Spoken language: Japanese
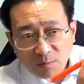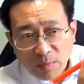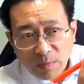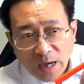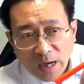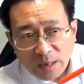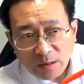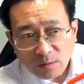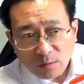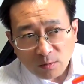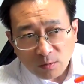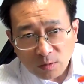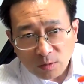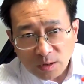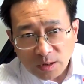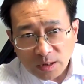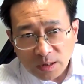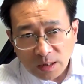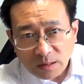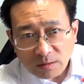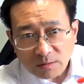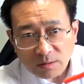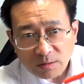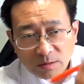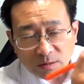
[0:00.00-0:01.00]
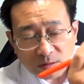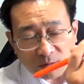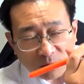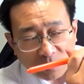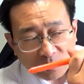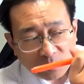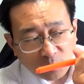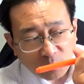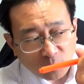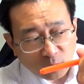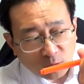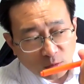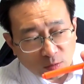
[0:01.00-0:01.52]
真横に書くっていうの
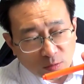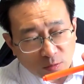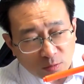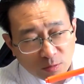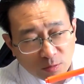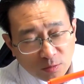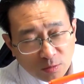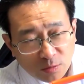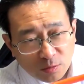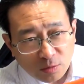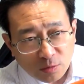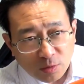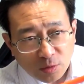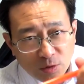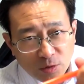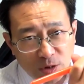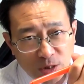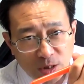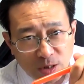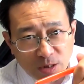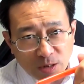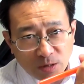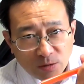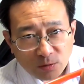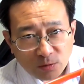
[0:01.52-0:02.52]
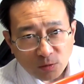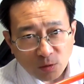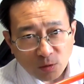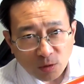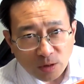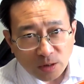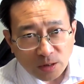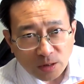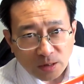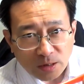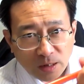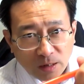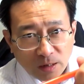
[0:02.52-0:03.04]
はちょっと苦しい動
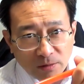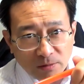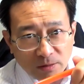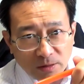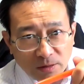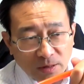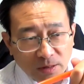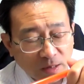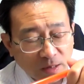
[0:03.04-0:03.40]
きになるん